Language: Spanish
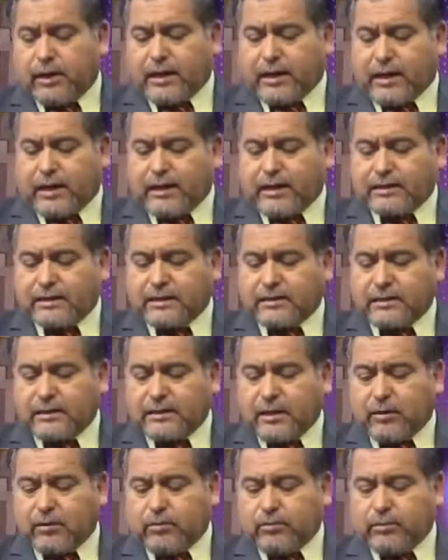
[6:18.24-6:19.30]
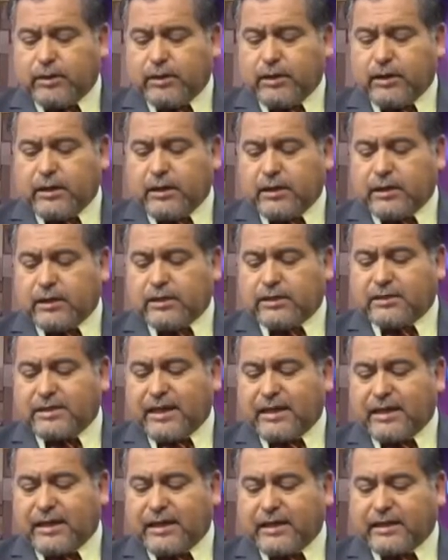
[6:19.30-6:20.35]
una alcaldesa de Santiago. Y eh,
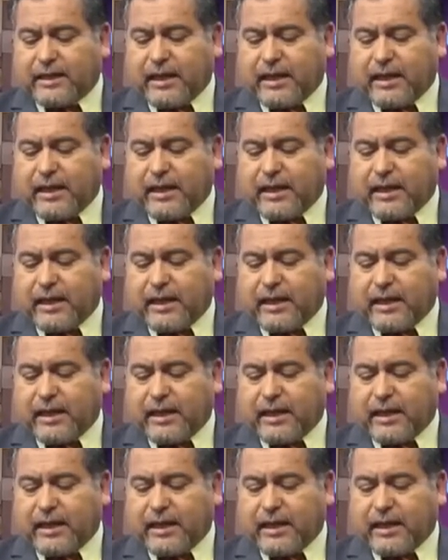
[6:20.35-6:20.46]
se ha